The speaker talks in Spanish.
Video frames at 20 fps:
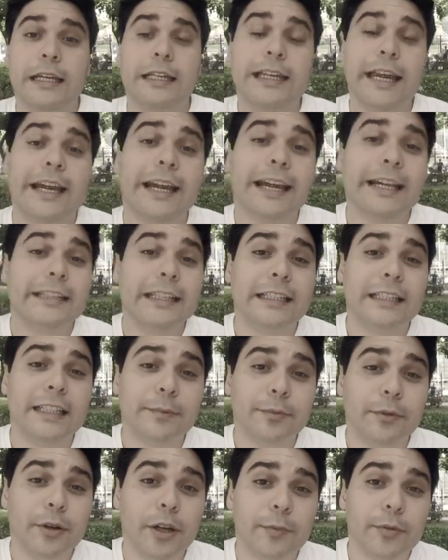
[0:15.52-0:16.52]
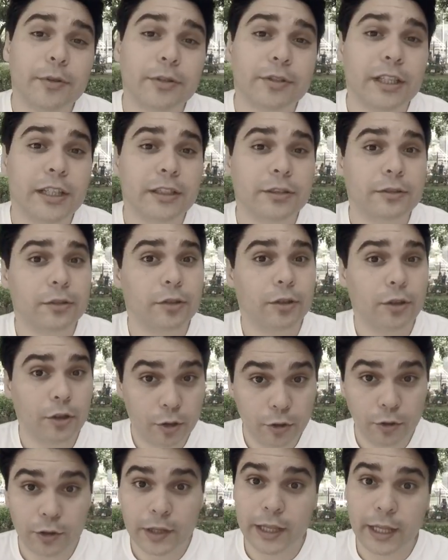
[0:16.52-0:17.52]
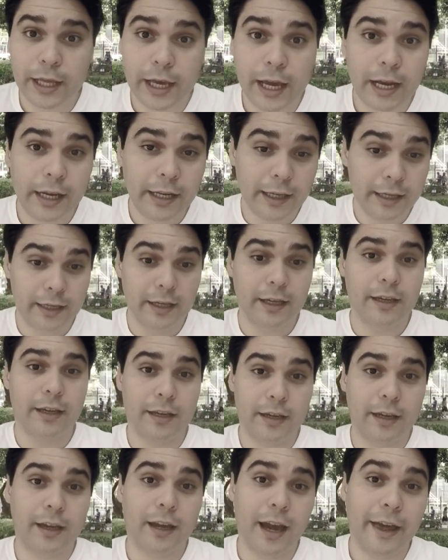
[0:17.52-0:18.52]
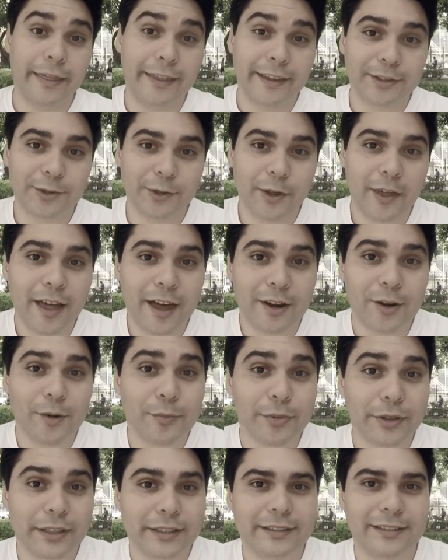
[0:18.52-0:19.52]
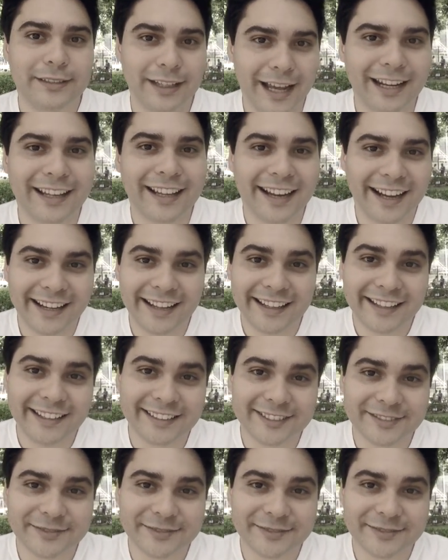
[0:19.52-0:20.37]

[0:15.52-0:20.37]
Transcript: Y en este tipo de procesos lo ideal es que cada ciudadano pues salga a elegir.